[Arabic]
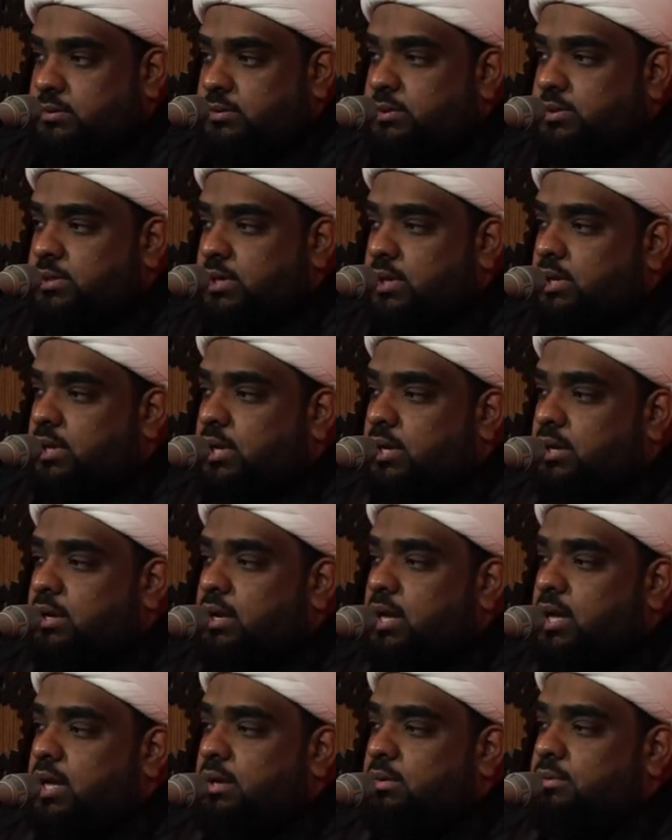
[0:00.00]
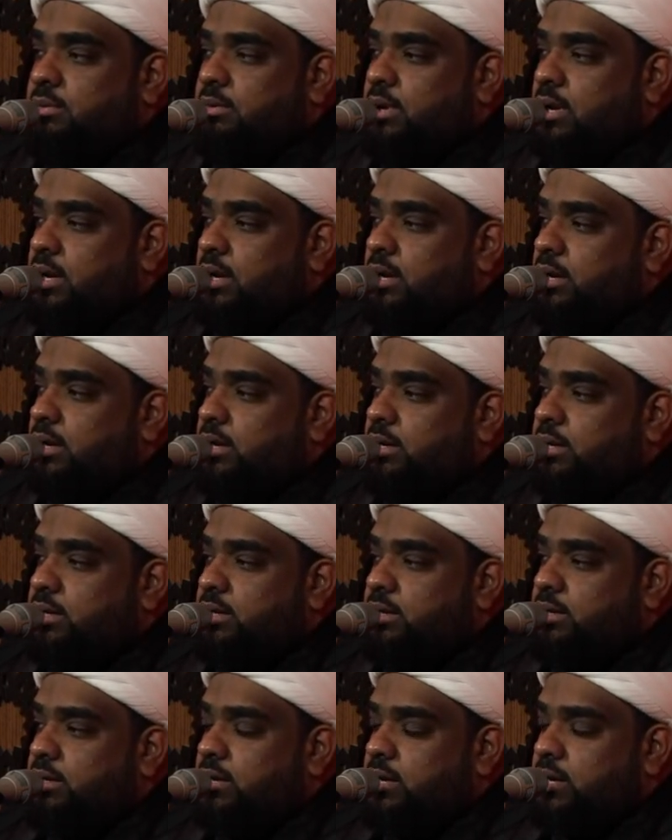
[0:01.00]
صلى الله
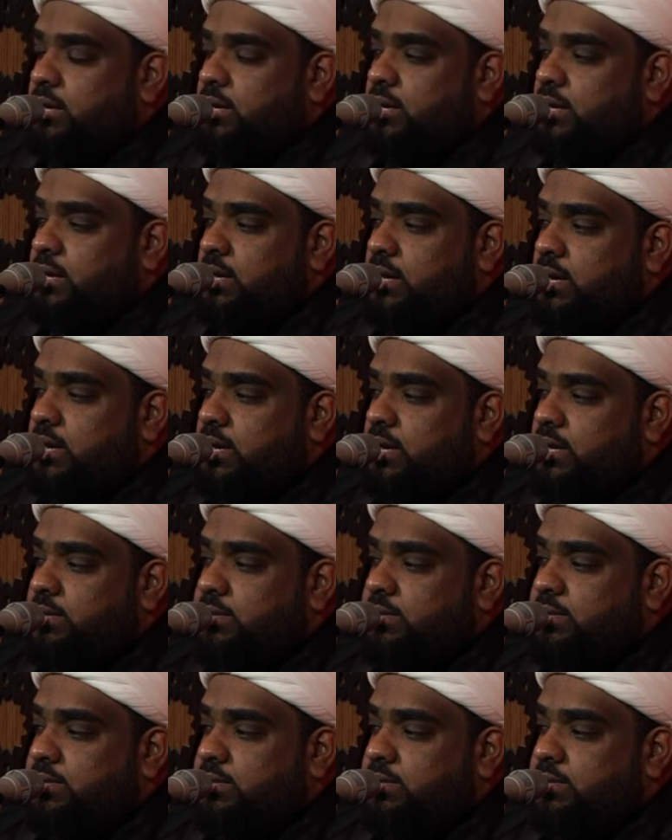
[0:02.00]
عليك يا